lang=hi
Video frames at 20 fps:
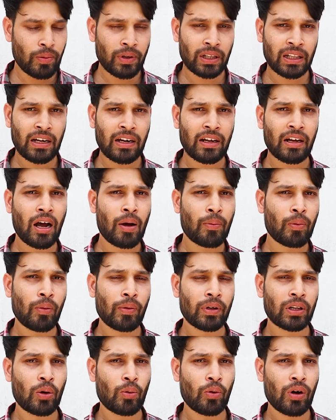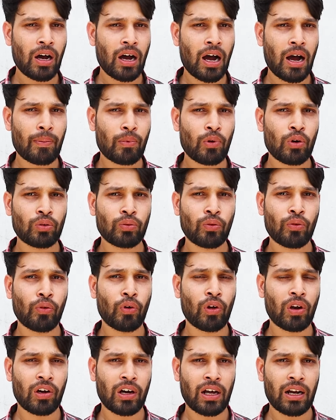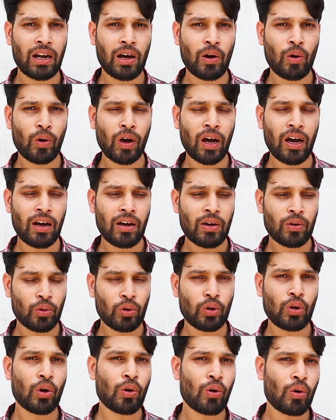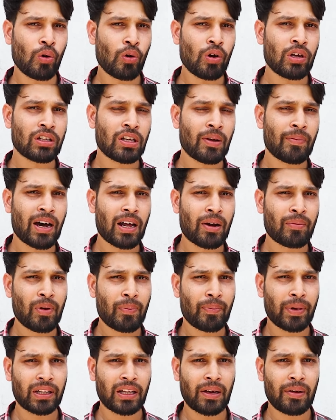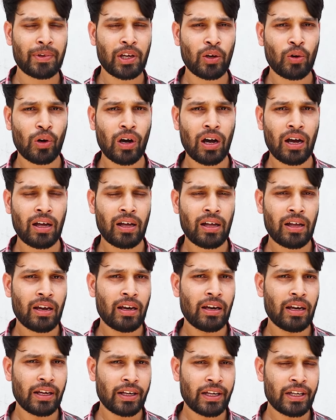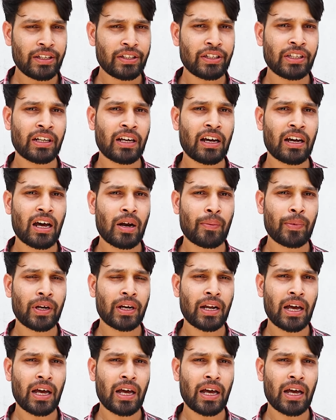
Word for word: जो मैं तरीका आपको बताऊँगा आपको उसको फॉलो करना होगा कुछ लोगों को इसके बारे में पता भी होगा लेकिन जिनके घर में